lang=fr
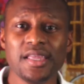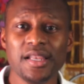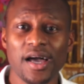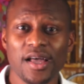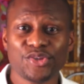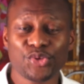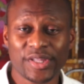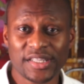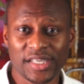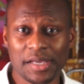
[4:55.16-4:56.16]
Ils
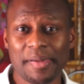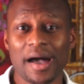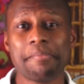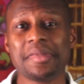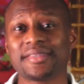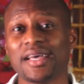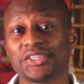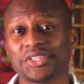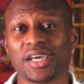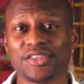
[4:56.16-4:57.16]
sont attirés par un
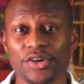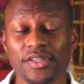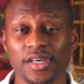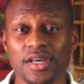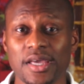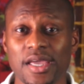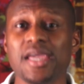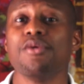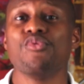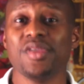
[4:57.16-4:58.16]
message qui résonne.
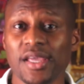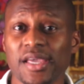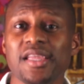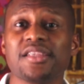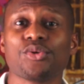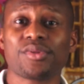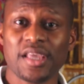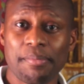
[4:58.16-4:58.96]
Et oui, ils sont